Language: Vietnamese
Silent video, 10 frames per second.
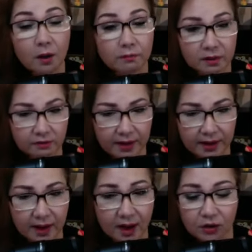Vì
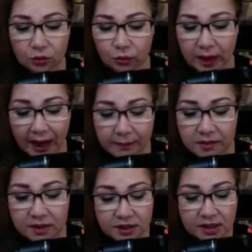vậy, ở tuổi hai
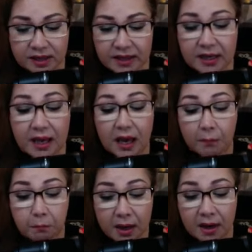mươi trở đi,
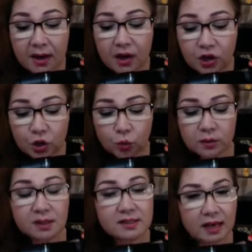mình nên dùng
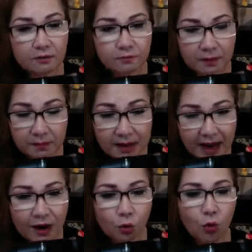những sản phẩm
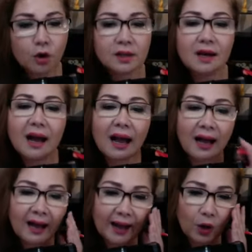nào có chất
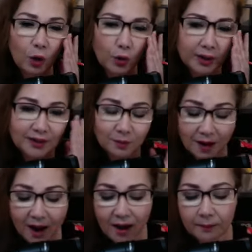hyaluronic trong
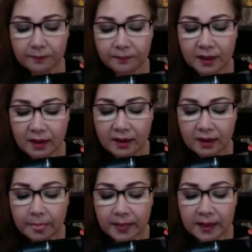đó. Đó.